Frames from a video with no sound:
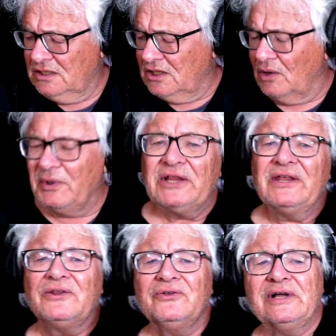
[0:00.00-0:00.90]
Alors
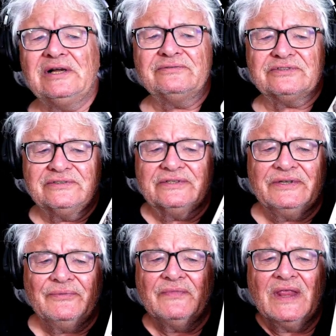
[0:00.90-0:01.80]
Bernard Noël, c'est
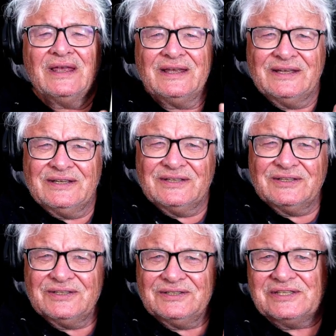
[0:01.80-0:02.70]

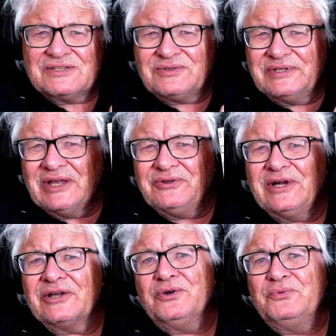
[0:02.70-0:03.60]
dictionnaire de
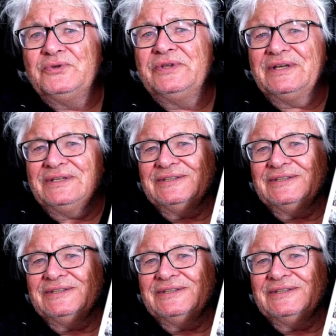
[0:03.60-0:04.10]
la commune,